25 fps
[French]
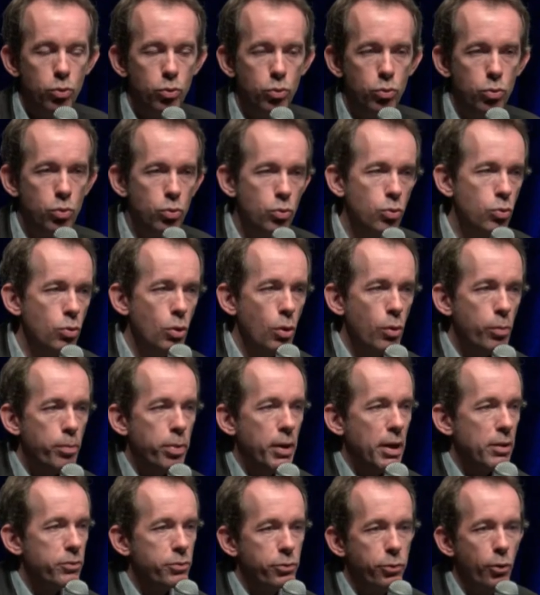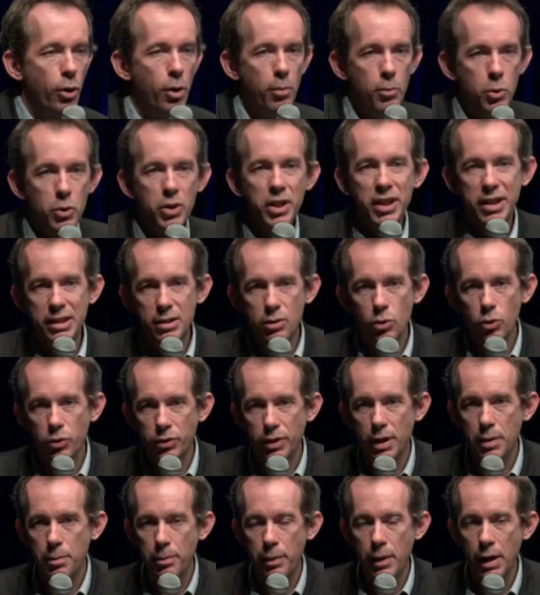d'une plateforme qui ne
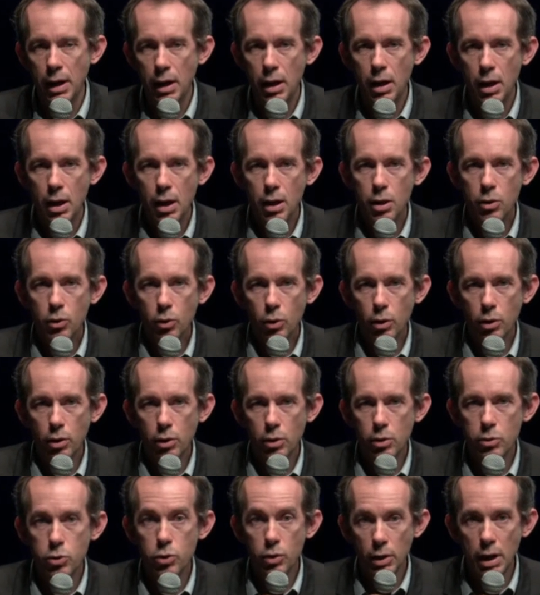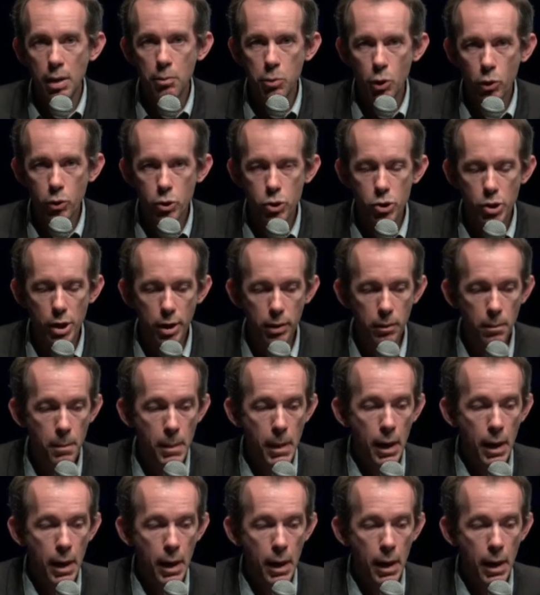serait pas sur la blockchain.